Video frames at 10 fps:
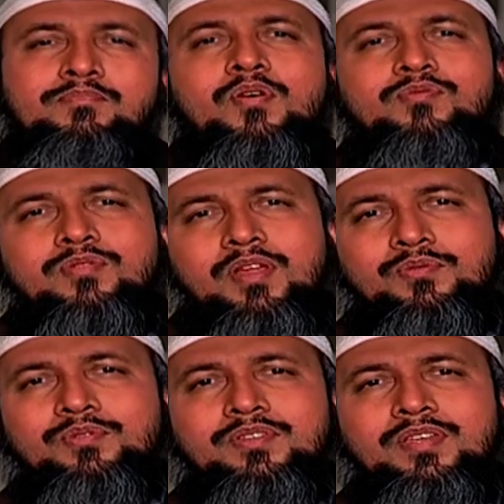বর্ণনা
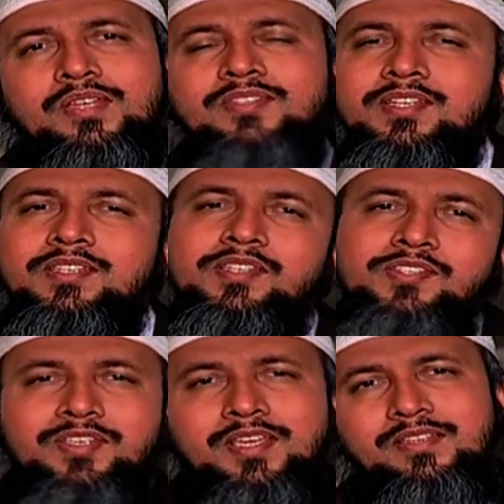করতে হয় সেটা তিনি
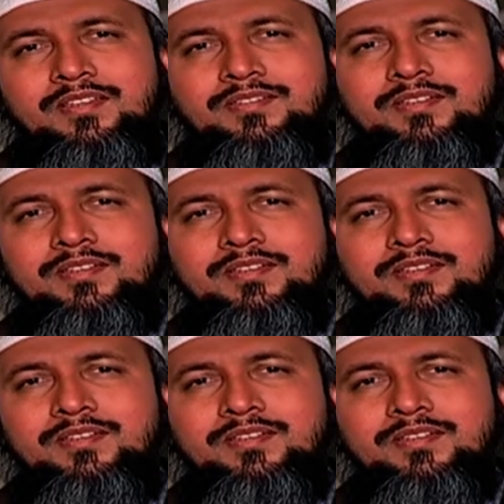শিখিয়ে